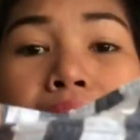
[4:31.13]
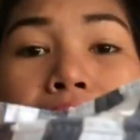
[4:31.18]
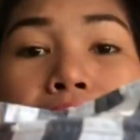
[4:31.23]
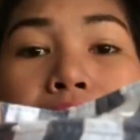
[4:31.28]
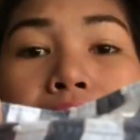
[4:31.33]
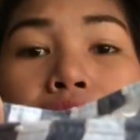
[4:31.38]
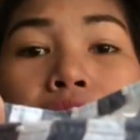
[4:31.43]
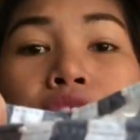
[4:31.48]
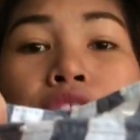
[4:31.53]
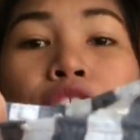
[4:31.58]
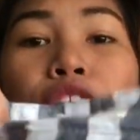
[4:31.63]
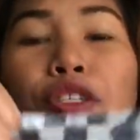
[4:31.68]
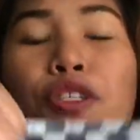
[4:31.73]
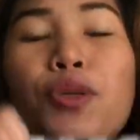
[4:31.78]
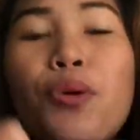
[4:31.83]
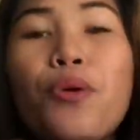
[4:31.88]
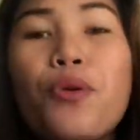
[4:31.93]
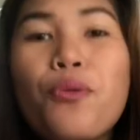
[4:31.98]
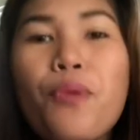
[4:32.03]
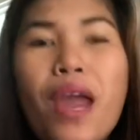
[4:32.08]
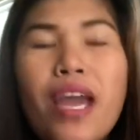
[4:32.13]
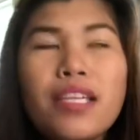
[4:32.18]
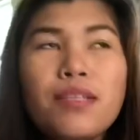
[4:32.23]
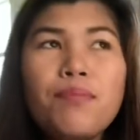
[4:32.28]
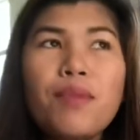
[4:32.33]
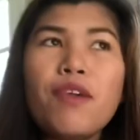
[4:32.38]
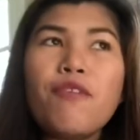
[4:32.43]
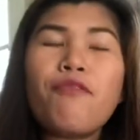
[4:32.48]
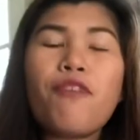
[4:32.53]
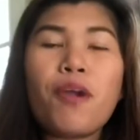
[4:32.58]
8. So, correct
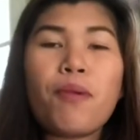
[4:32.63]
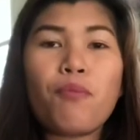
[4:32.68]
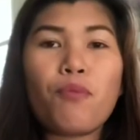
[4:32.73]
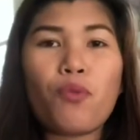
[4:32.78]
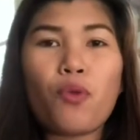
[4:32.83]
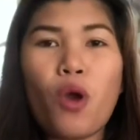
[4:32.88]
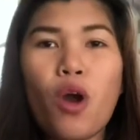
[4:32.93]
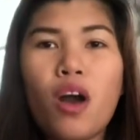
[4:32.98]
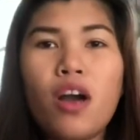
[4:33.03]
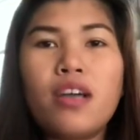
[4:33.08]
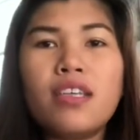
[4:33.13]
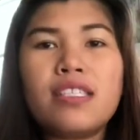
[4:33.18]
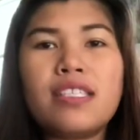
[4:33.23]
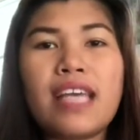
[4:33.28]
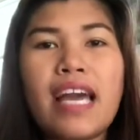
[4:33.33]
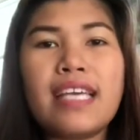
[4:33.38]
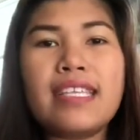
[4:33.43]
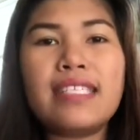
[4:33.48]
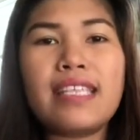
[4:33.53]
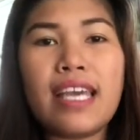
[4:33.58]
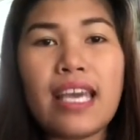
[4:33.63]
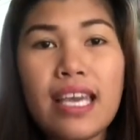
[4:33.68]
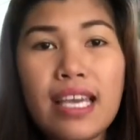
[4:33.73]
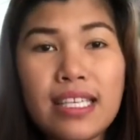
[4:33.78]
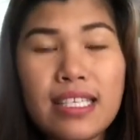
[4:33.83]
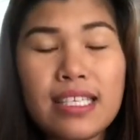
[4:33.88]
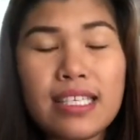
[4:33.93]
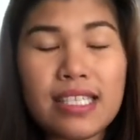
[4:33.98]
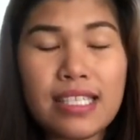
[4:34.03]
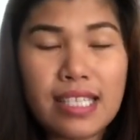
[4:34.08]
me if I'm wrong. Size
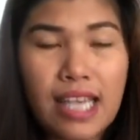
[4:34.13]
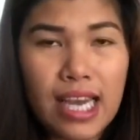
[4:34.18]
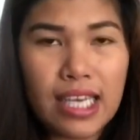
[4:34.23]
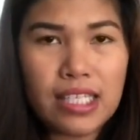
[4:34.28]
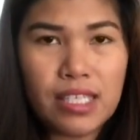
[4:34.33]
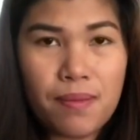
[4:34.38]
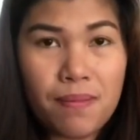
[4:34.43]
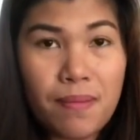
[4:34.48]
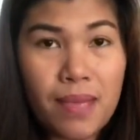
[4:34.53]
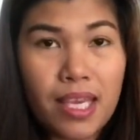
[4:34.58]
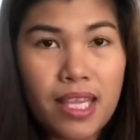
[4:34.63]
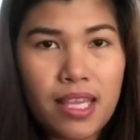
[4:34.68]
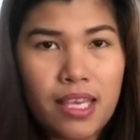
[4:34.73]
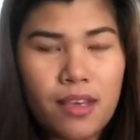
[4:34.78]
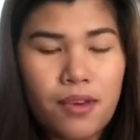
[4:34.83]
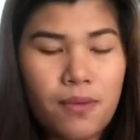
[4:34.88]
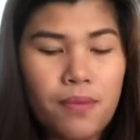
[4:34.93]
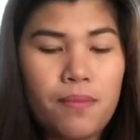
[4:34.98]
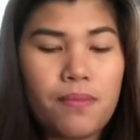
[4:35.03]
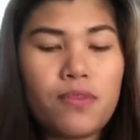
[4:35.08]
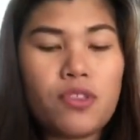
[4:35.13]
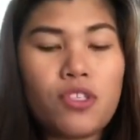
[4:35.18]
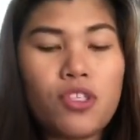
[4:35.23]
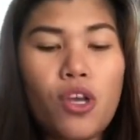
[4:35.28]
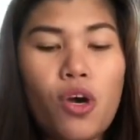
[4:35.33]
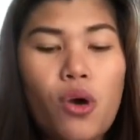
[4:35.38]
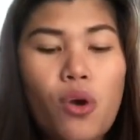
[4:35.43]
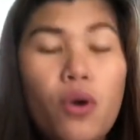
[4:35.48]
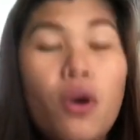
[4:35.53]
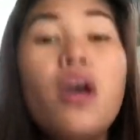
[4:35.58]
8 is size medium.
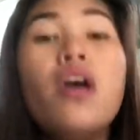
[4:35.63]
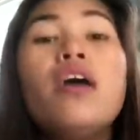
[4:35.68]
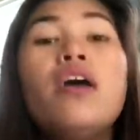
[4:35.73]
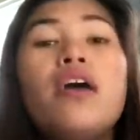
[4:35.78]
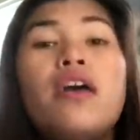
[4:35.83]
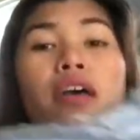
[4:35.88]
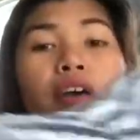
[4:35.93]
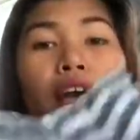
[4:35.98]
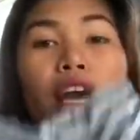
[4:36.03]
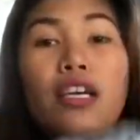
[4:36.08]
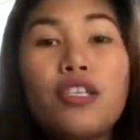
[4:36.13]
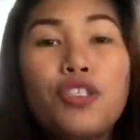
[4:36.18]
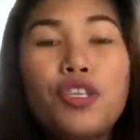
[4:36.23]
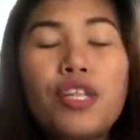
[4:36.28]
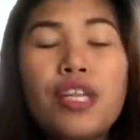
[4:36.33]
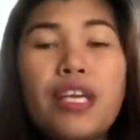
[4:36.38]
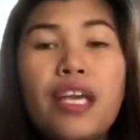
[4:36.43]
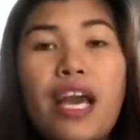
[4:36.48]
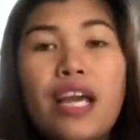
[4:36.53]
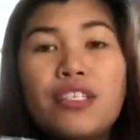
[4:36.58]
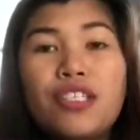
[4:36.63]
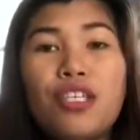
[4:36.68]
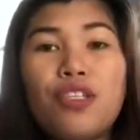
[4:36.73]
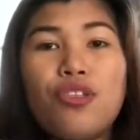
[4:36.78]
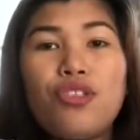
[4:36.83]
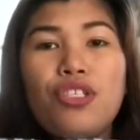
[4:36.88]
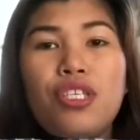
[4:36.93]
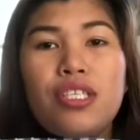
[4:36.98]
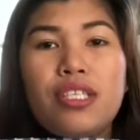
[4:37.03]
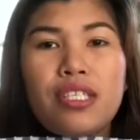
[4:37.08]
So, Actually, kasha
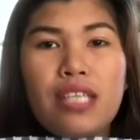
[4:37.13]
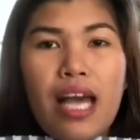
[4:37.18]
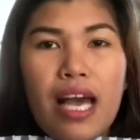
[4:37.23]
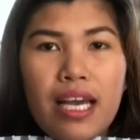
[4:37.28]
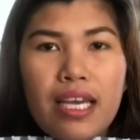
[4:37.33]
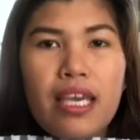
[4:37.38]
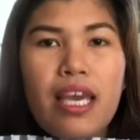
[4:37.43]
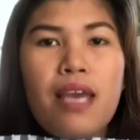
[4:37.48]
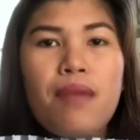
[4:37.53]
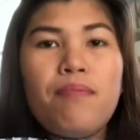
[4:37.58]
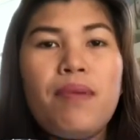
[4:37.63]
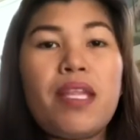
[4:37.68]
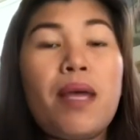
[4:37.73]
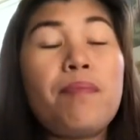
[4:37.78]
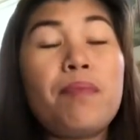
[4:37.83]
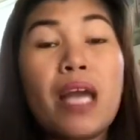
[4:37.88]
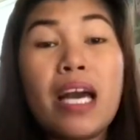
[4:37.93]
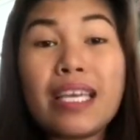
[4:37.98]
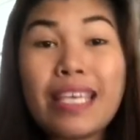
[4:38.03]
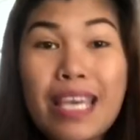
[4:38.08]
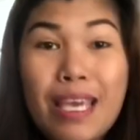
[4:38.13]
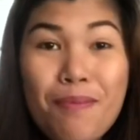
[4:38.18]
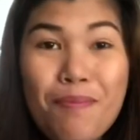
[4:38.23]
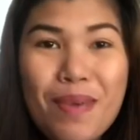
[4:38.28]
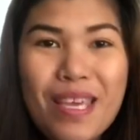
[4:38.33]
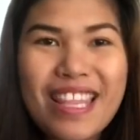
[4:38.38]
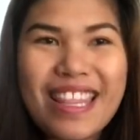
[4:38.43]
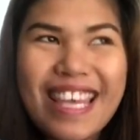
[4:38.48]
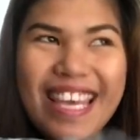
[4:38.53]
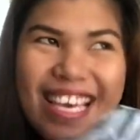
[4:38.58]
to siya sa akin, but I'm not
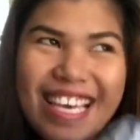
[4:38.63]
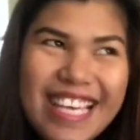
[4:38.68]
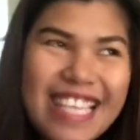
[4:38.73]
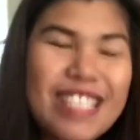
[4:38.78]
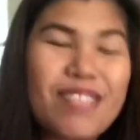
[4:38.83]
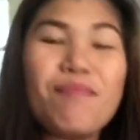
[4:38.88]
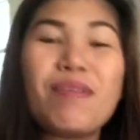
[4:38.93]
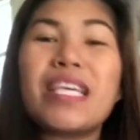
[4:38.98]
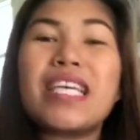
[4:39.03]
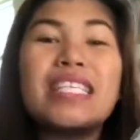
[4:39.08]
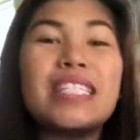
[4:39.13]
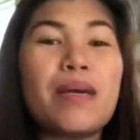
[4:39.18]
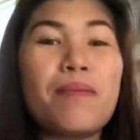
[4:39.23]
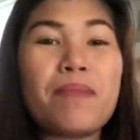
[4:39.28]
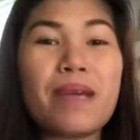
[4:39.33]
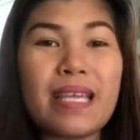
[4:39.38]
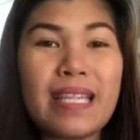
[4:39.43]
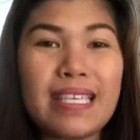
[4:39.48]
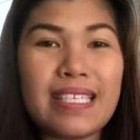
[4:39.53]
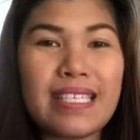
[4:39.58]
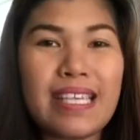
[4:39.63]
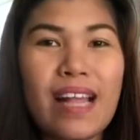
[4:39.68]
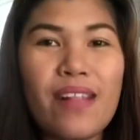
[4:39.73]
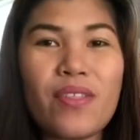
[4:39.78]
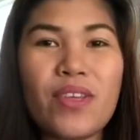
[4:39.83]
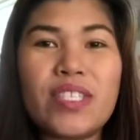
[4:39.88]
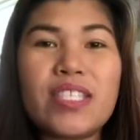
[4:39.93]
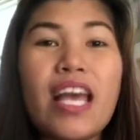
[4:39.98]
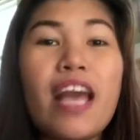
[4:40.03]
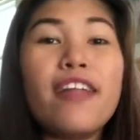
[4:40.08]
keeping this because I'm gonna
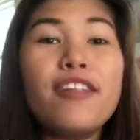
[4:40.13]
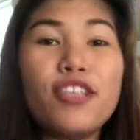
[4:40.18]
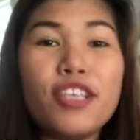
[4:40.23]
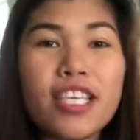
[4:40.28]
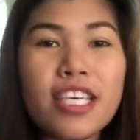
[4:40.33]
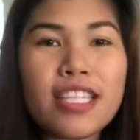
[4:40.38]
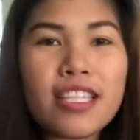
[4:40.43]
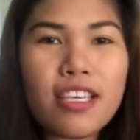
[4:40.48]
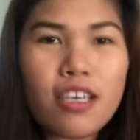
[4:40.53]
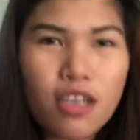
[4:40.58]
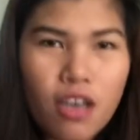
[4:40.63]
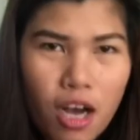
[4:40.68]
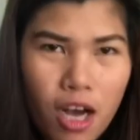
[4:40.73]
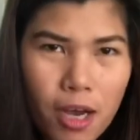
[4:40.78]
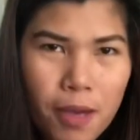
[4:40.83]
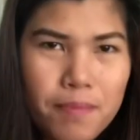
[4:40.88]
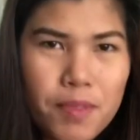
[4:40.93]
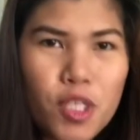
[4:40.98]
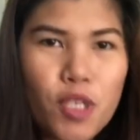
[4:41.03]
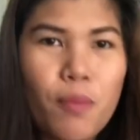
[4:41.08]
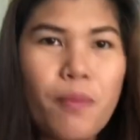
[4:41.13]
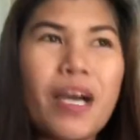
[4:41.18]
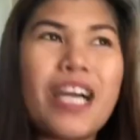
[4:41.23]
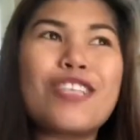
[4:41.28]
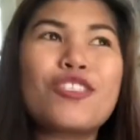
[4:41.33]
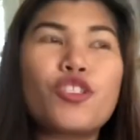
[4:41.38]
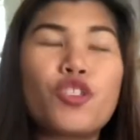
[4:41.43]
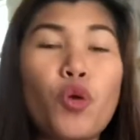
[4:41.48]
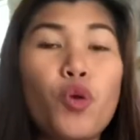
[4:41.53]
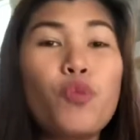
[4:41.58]
sell this. I look at the comps, yung
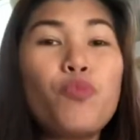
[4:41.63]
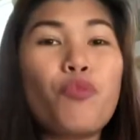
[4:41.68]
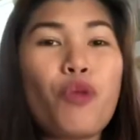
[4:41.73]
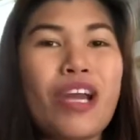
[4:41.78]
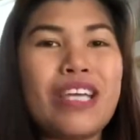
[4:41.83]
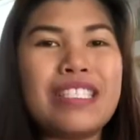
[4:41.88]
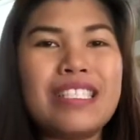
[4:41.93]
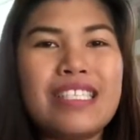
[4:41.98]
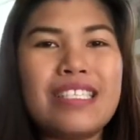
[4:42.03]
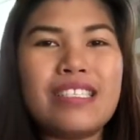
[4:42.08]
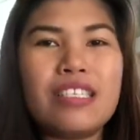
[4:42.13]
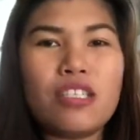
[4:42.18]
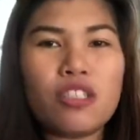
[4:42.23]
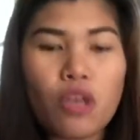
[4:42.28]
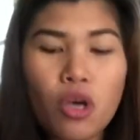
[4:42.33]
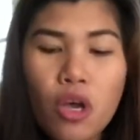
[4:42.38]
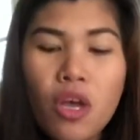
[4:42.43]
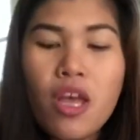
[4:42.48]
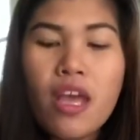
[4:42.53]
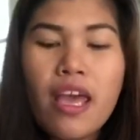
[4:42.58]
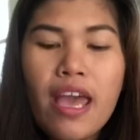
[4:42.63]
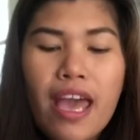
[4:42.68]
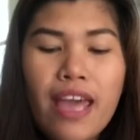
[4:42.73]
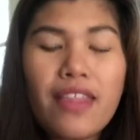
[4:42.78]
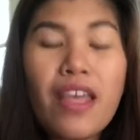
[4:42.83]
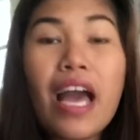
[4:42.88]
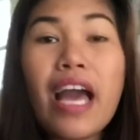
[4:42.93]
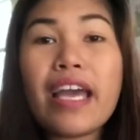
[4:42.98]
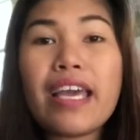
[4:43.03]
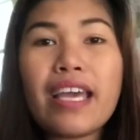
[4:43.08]
mga sold prices nito,
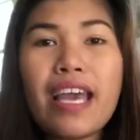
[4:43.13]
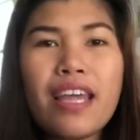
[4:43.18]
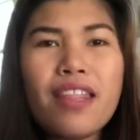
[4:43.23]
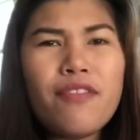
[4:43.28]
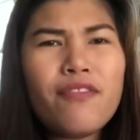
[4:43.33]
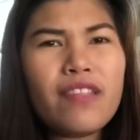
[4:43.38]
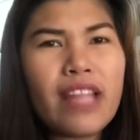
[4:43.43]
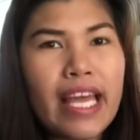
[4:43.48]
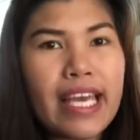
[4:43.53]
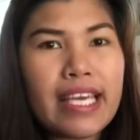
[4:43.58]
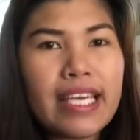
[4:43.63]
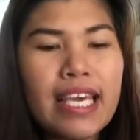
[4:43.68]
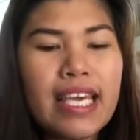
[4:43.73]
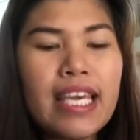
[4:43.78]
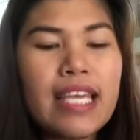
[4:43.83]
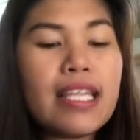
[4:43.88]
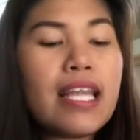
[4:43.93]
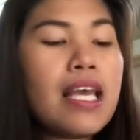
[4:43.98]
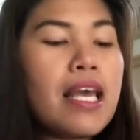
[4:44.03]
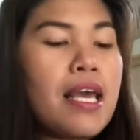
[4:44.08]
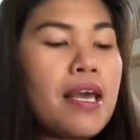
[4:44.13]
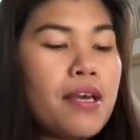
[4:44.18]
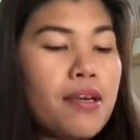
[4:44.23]
and I kind of like it.